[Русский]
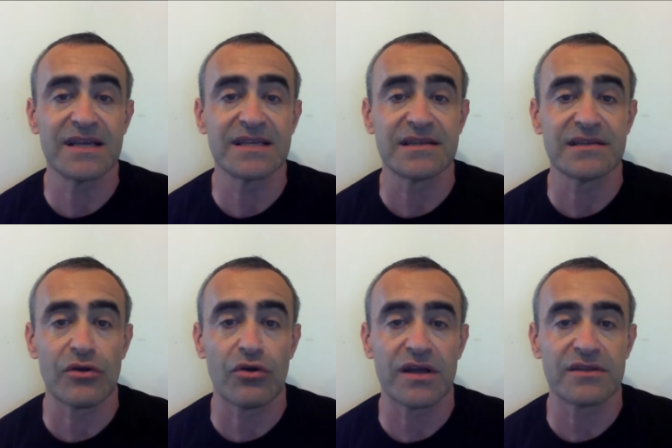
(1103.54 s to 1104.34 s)
Однако, если
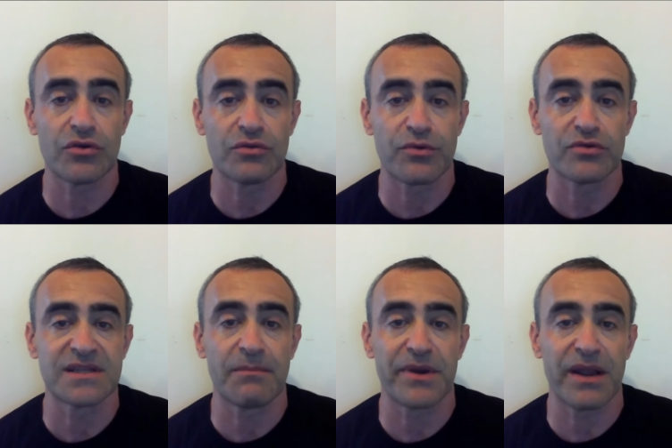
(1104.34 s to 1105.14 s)
дорога это вот
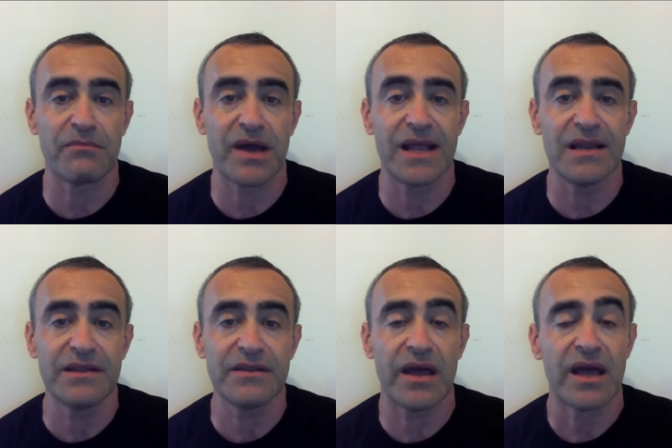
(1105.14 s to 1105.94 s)
просто прямая
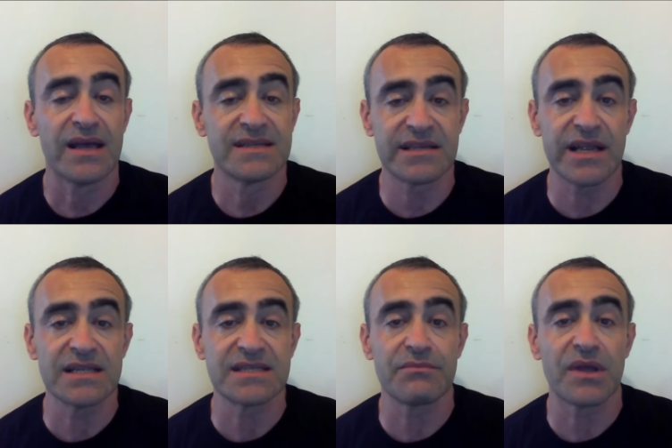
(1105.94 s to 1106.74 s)
линия с
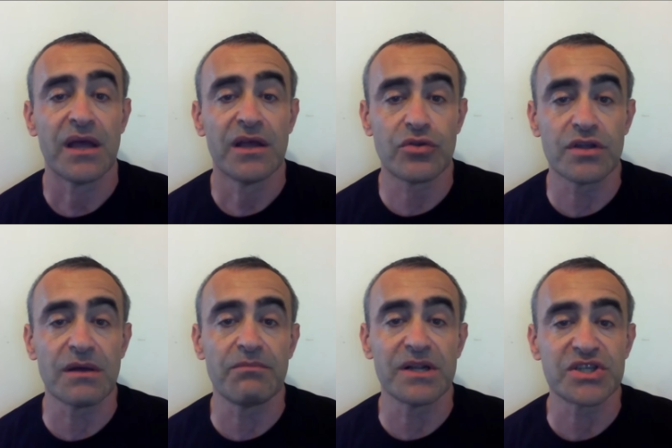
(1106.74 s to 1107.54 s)
рельсами, то
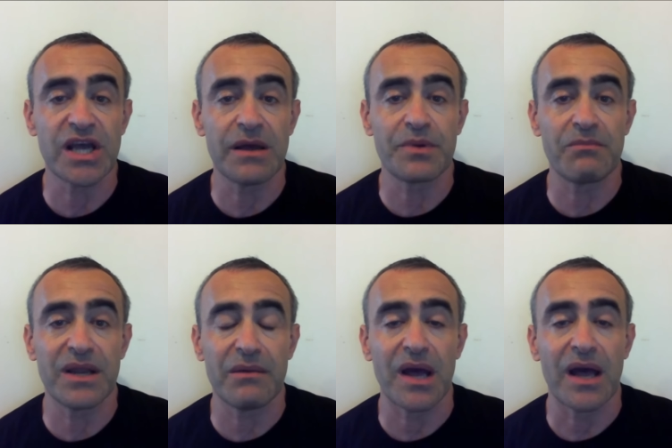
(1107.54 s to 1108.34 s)
это большая
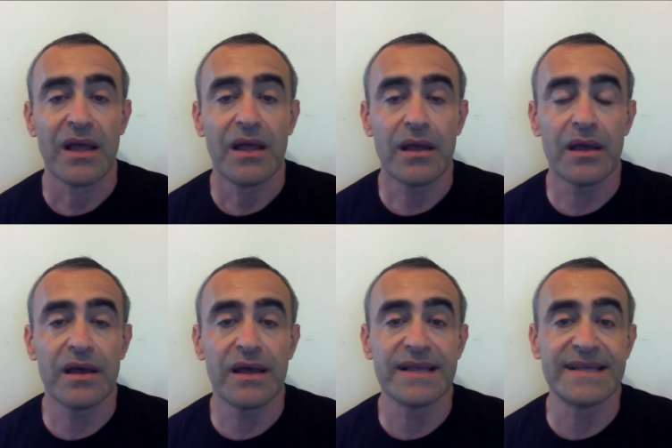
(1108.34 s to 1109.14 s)
проблема.
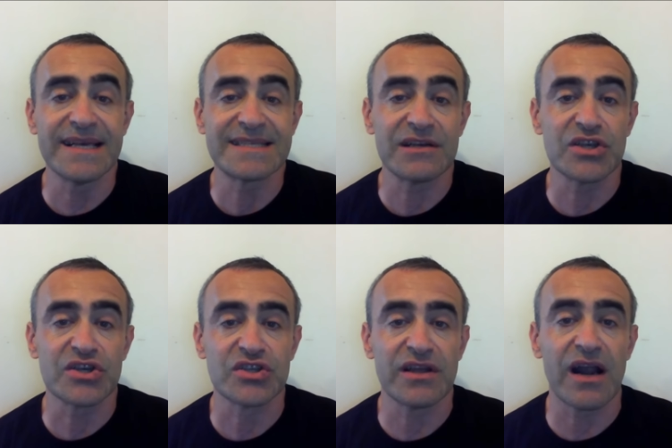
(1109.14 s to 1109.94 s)
Э, есть,
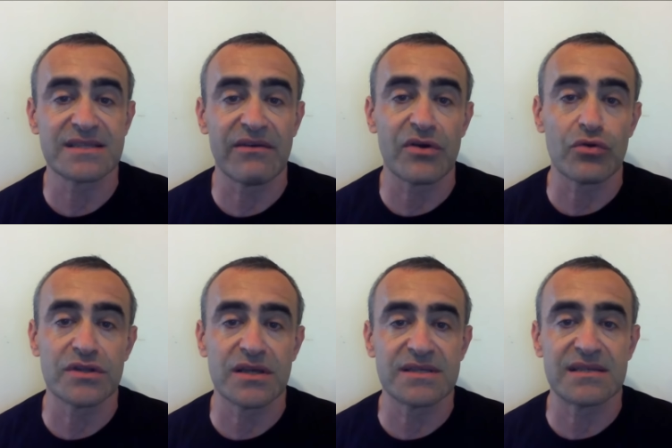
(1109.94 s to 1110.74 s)
конечно, и разного
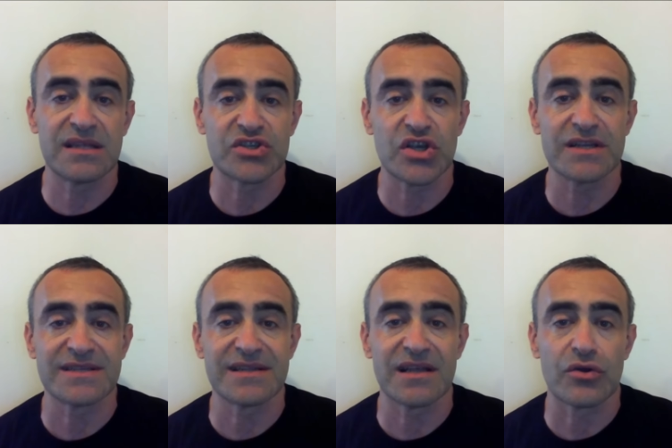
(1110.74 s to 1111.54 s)
рода
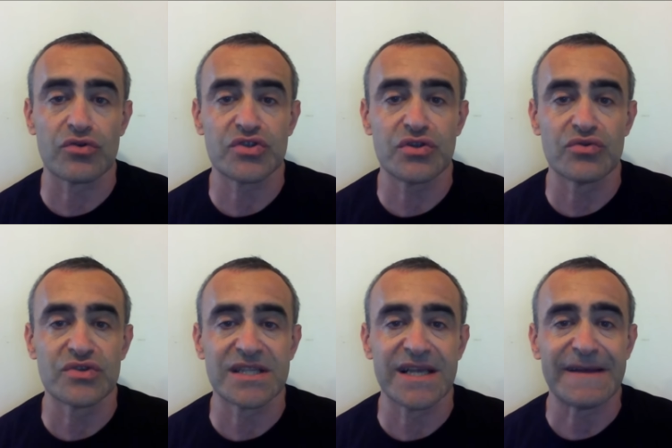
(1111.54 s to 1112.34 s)
железнодорожные
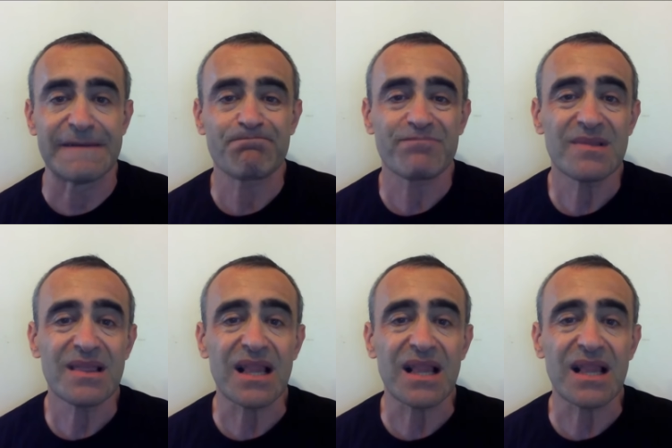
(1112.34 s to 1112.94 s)
узлы,